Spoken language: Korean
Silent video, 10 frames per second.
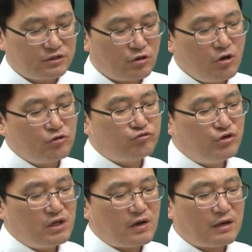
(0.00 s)
그래서
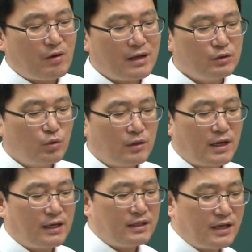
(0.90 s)
구리관
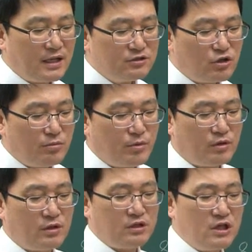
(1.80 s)
황동강에 대한
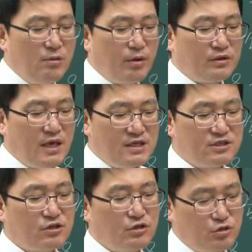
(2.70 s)
설명은 1번
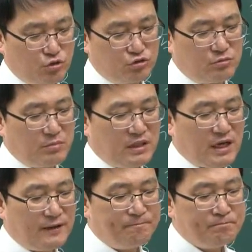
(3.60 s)
내식성이 좋습니다.